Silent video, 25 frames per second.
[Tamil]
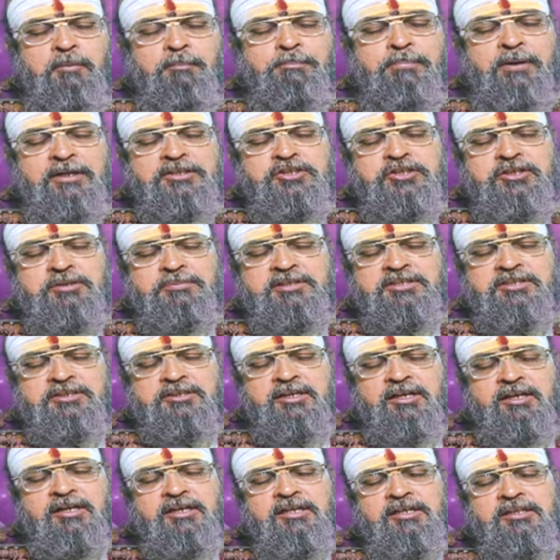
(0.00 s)

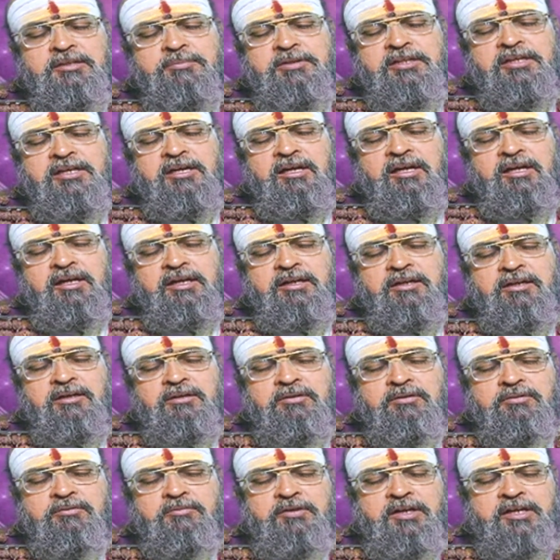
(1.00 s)
பஞ்சமஸ்தானாதிபதியாக
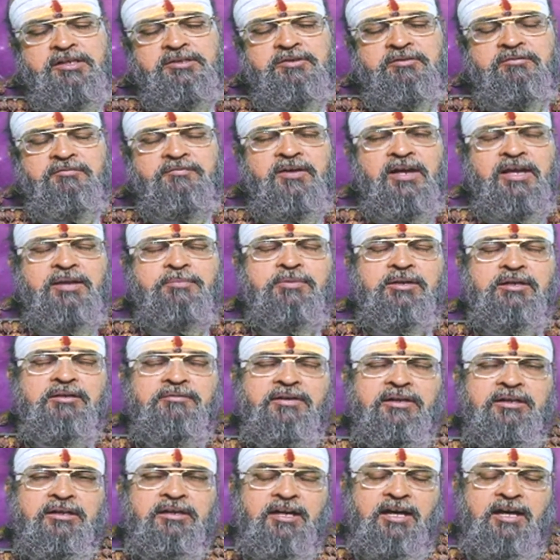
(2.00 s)
இருக்கக்கூடிய செவ்வாய் பகவான்